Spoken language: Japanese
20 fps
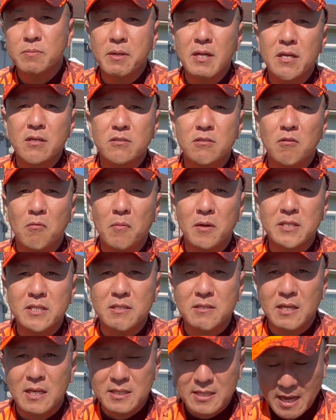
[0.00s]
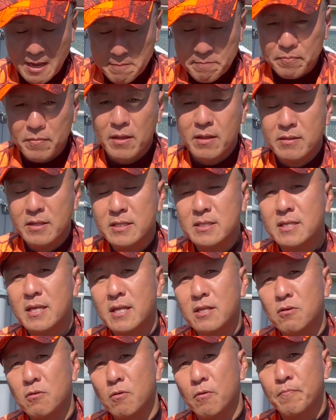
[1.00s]
ばらくお待ちください。ですけ
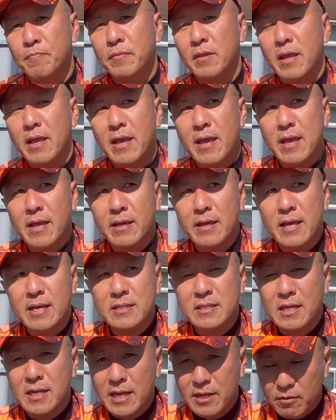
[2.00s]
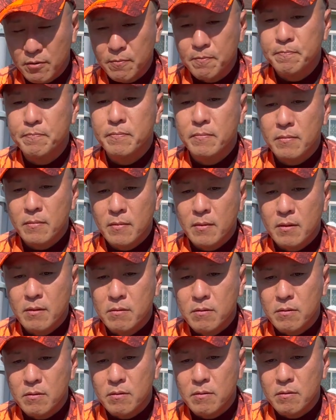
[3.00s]
れど、犬舎内の
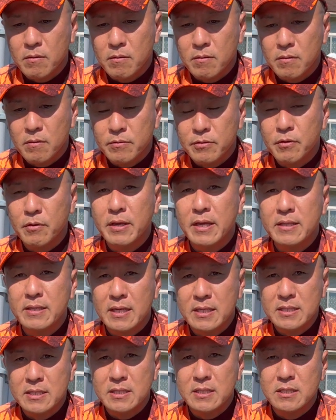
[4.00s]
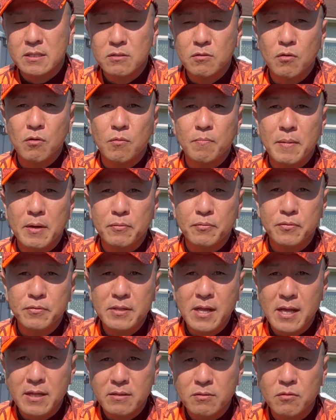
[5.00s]
猟犬たちの普
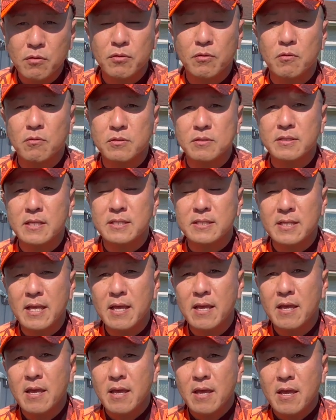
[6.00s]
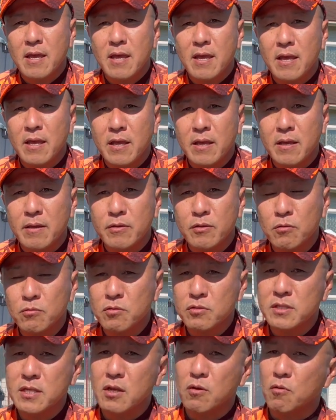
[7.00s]
段の様子ですね、ひょっ
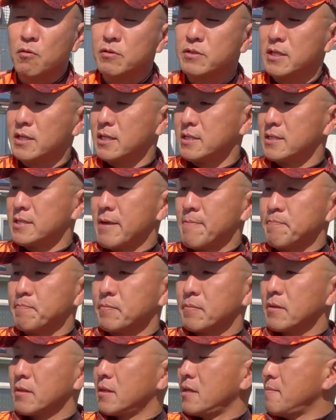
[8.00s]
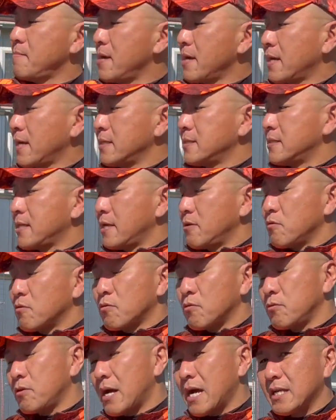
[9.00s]
としてこういったですね、今現在の
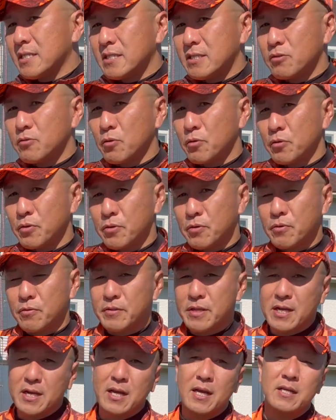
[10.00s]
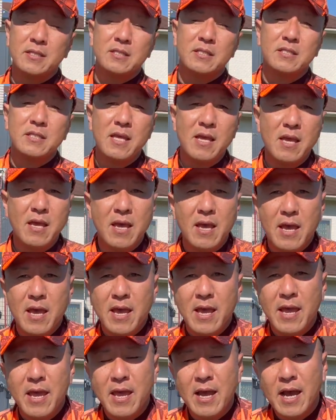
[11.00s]
このアジトのような感じで、
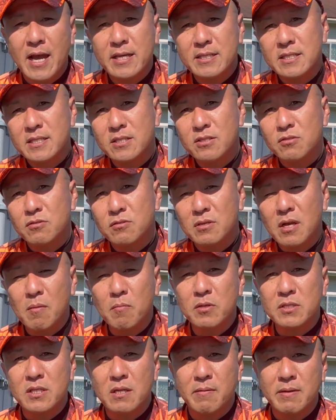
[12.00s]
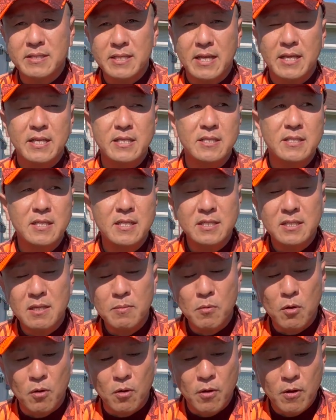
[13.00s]
配信するかもしれません。いずれにして
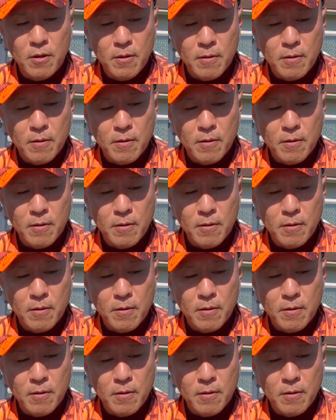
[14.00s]
も、